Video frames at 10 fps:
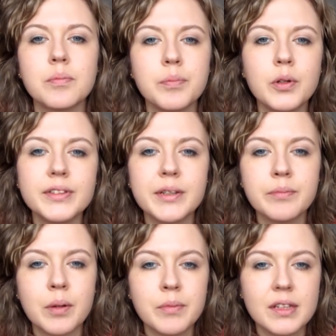Potem
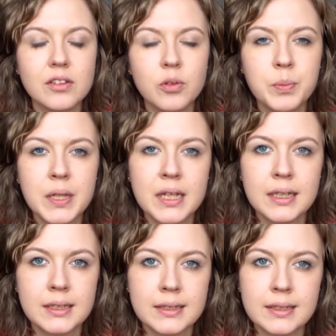mam na sobie
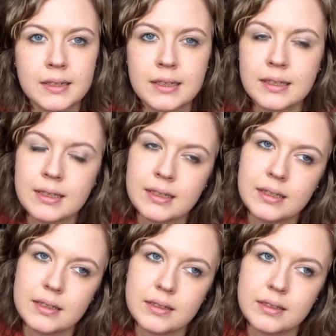taki,